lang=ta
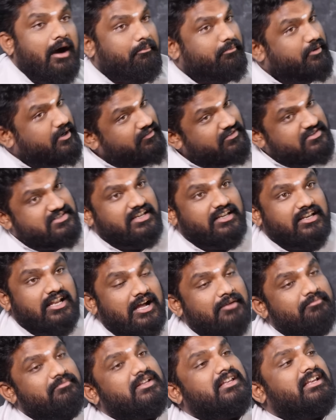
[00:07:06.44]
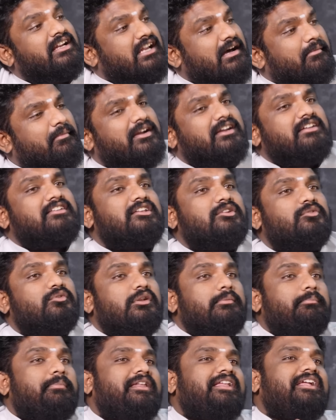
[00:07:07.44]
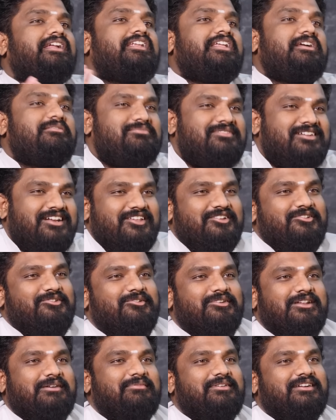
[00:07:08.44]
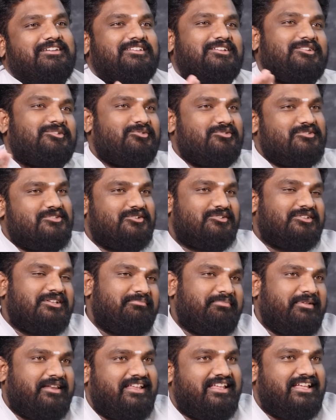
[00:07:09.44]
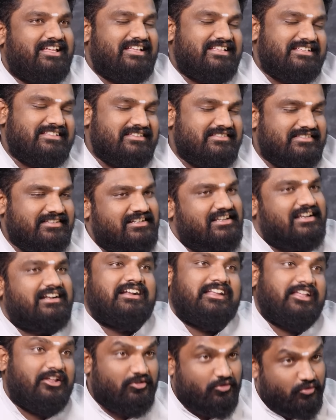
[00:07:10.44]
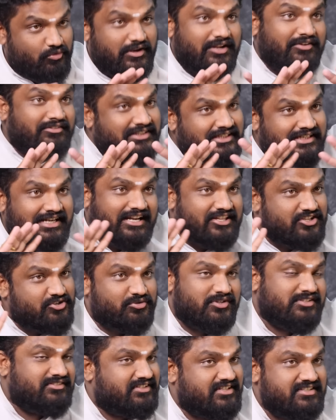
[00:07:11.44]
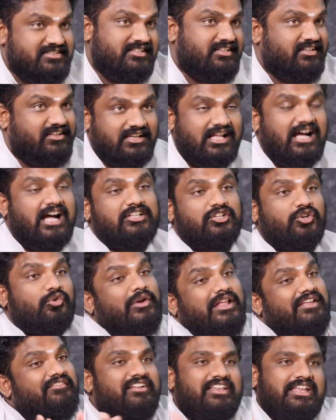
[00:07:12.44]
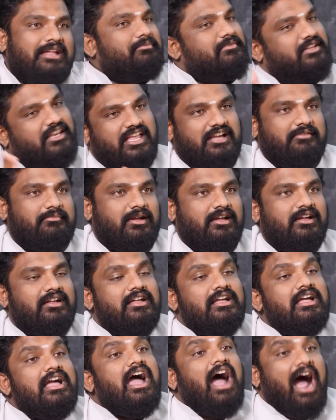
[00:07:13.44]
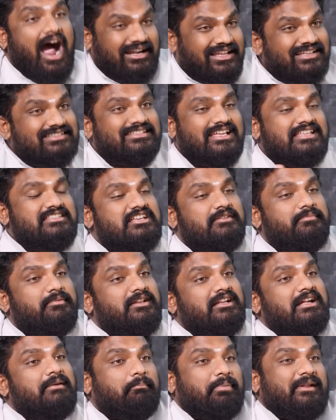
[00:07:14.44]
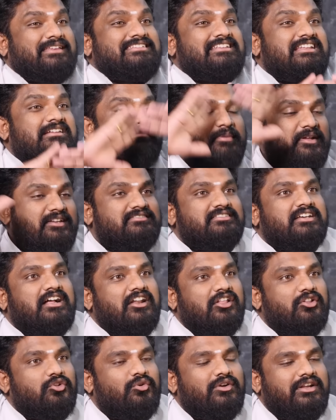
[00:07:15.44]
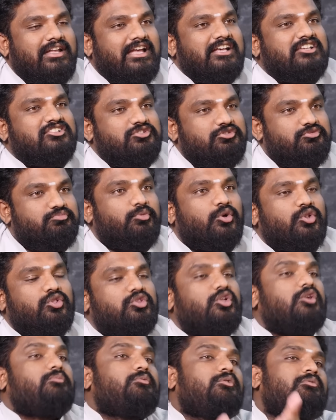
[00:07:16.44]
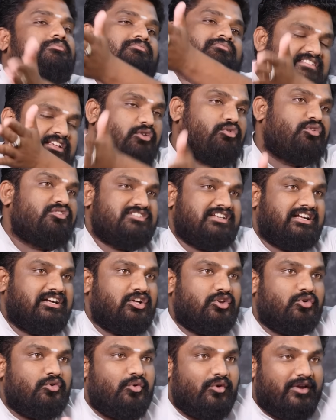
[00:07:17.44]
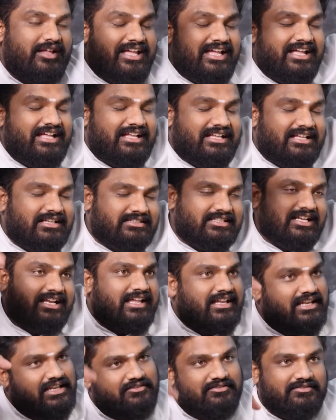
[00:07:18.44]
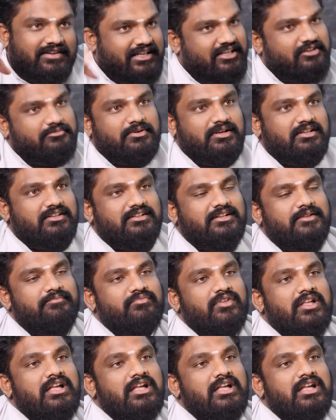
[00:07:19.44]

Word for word: அப்படி வச்சுக்கலாம் இல்ல நமக்கு இதுல ஒரு பெரிய நேம் கிடைக்கும் நமக்கு இதுல கொஞ்சம் வந்து பெரிய சில்லற கிடைக்கும் கூட வந்து நினைச்சு கூட செஞ்சிருக்கலாம் அதனுடைய வீரியம் தெரியாம ஆனா செஞ்ச பிறகு பிரச்சனை பெருசானதும் கேஸ் மொத்தமும் சவுக்கு சங்கரோடைய தலையில வைக்கப்படுது